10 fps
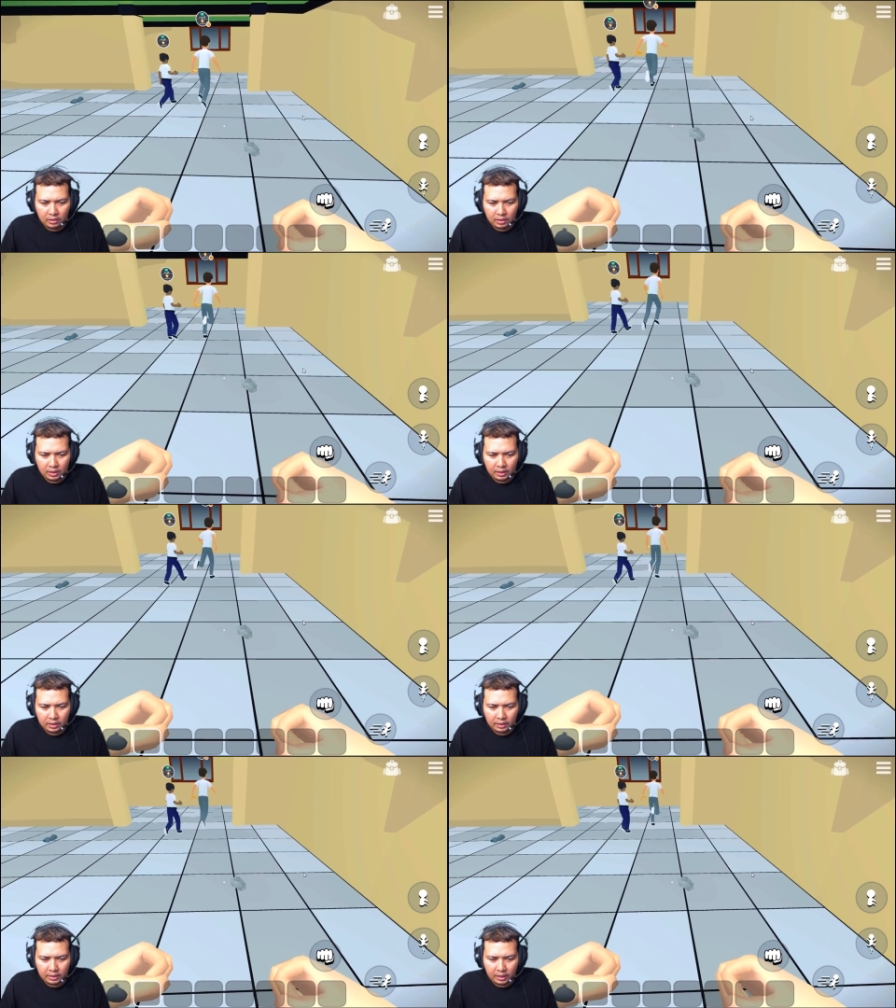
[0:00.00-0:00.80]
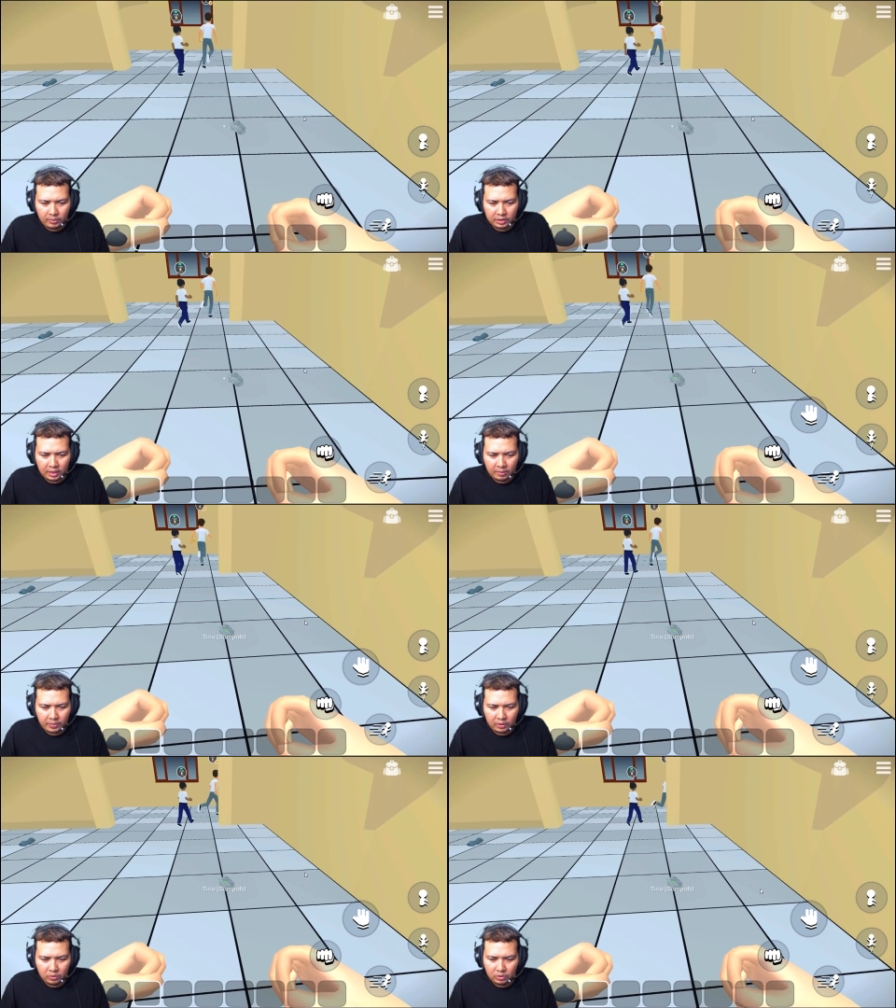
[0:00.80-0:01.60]
Oke, kita ambil
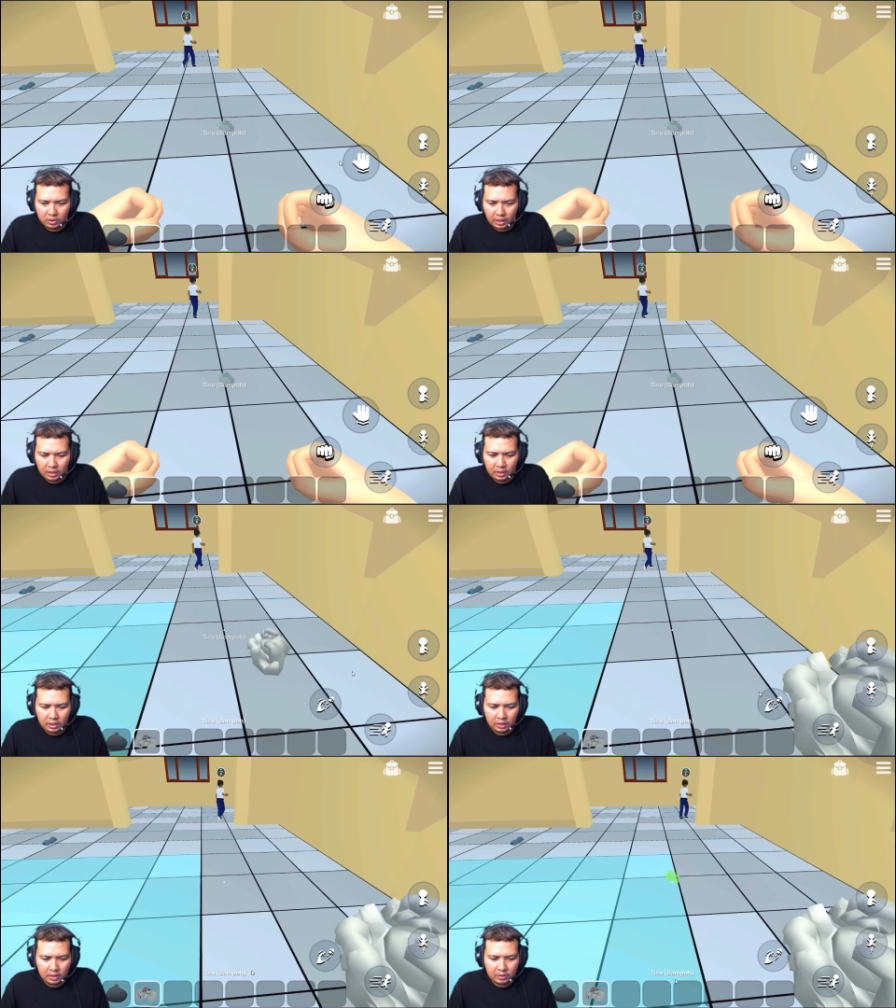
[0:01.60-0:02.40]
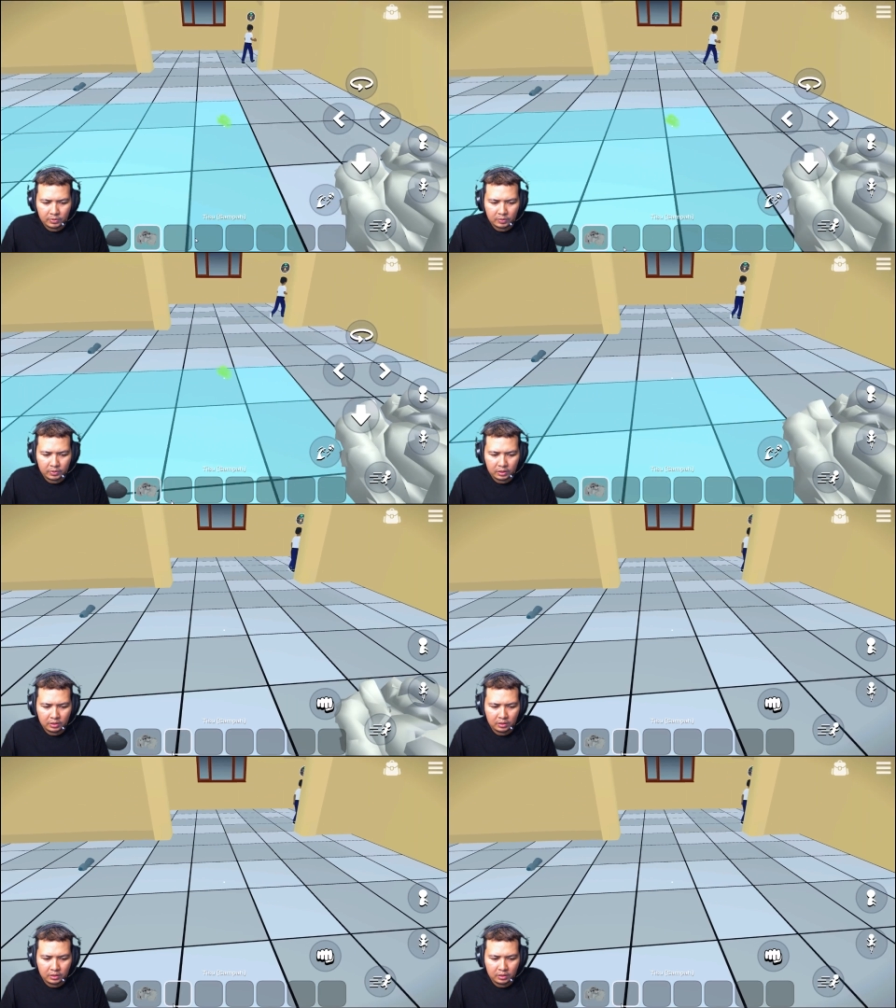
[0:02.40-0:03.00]
sampah dulu sekalian ya teman-teman